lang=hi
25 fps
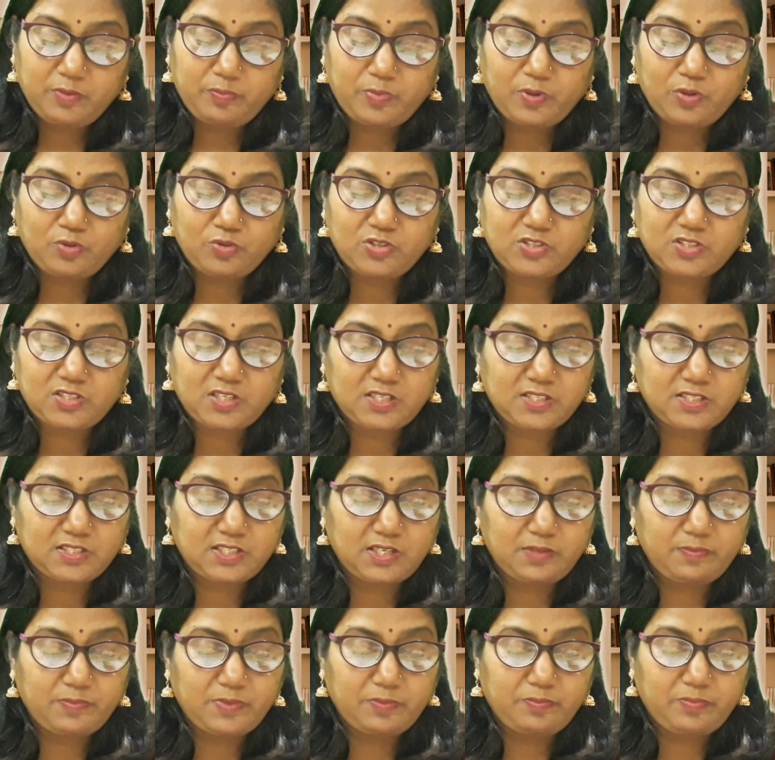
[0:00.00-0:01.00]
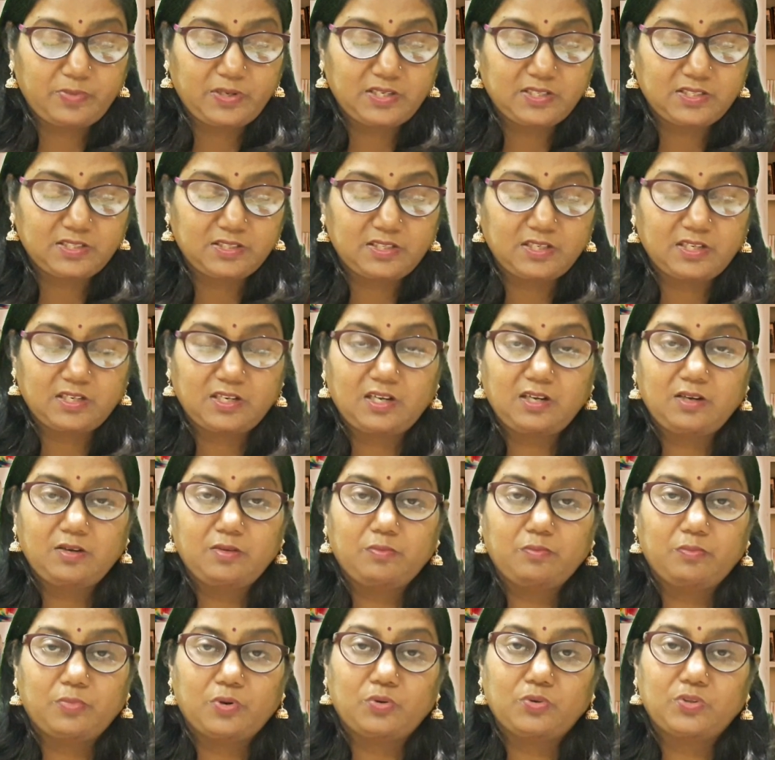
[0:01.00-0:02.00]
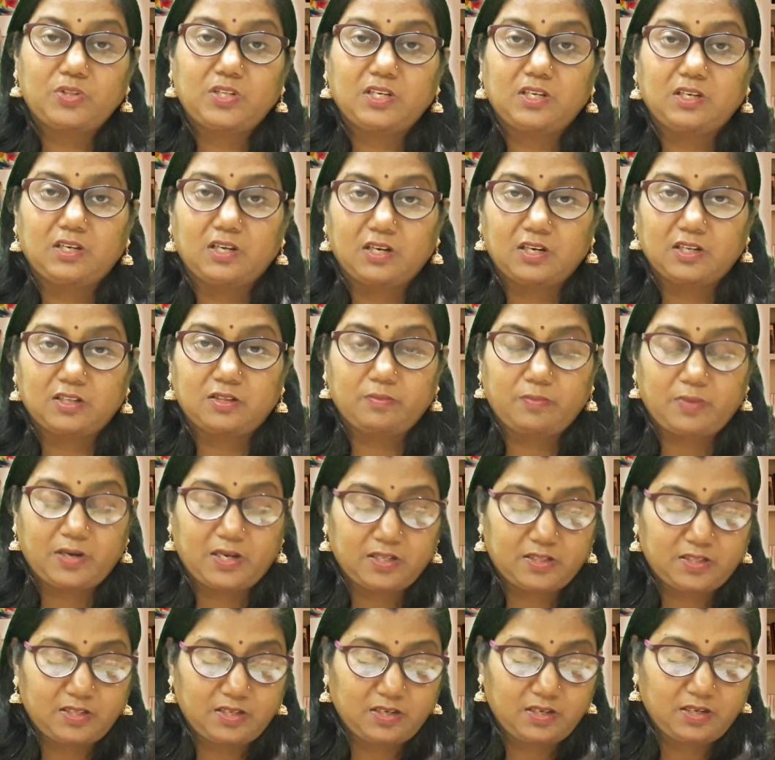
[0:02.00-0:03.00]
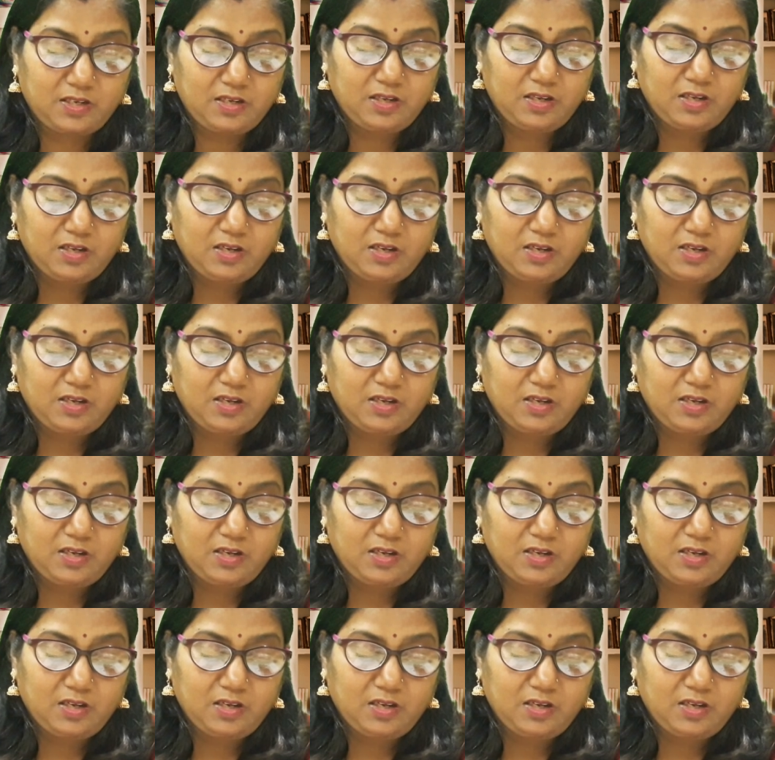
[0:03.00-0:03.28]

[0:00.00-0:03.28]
भी बहुत सस्ते में बेच देना बहुत ही गलत बात है